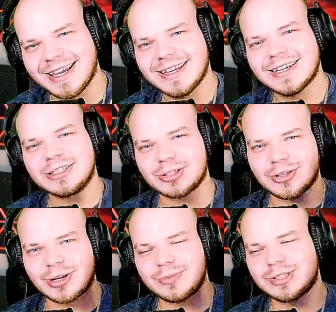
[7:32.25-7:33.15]
Okay? Że on
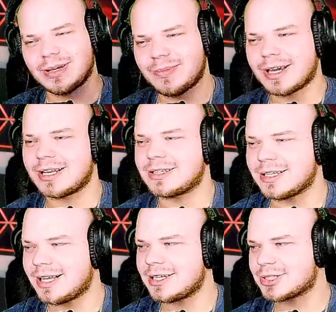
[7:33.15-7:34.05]
robi z siebie
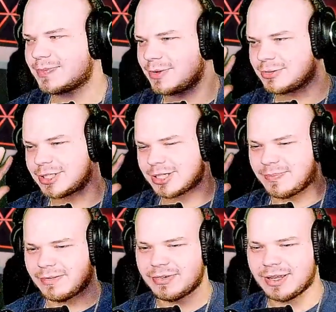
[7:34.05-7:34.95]
kretyna, żeby ludzie się
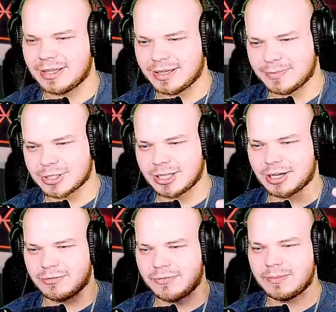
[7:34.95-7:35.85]
bawili i przy
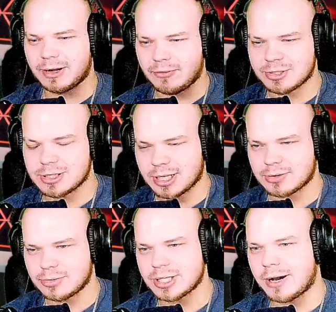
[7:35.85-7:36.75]
jego filmach właśnie tak
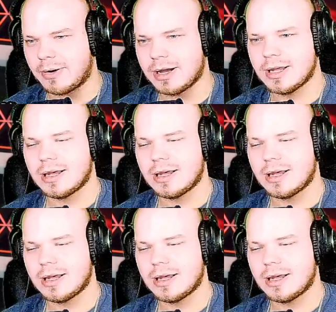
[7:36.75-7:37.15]
to działa.